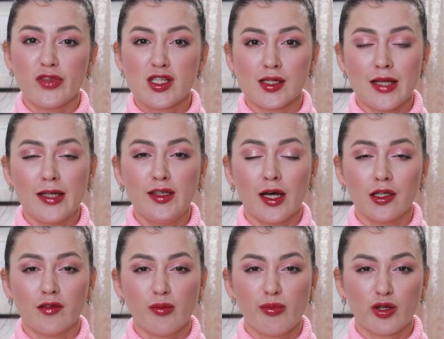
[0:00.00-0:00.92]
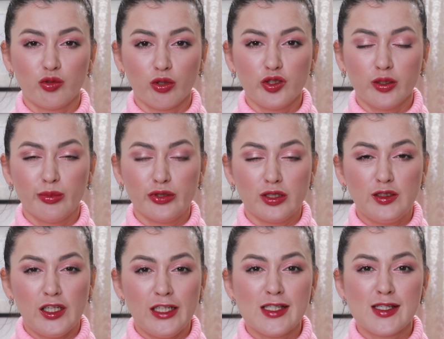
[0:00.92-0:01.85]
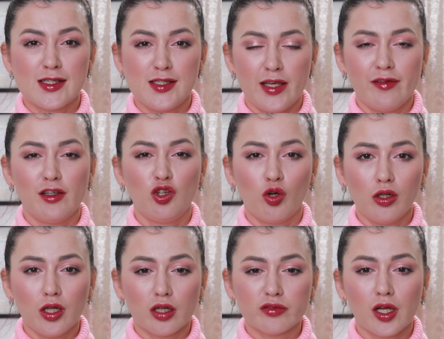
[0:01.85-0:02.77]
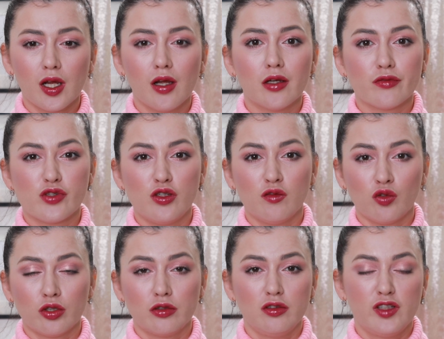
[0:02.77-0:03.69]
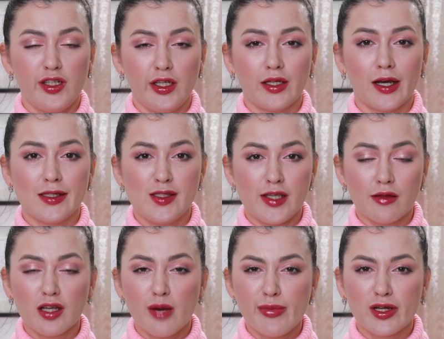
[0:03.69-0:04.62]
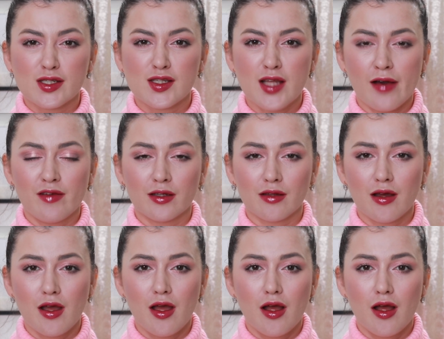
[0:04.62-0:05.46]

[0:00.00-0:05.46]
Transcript: Цена данного продукта будет 39 долларов, всего три оттенка представлено.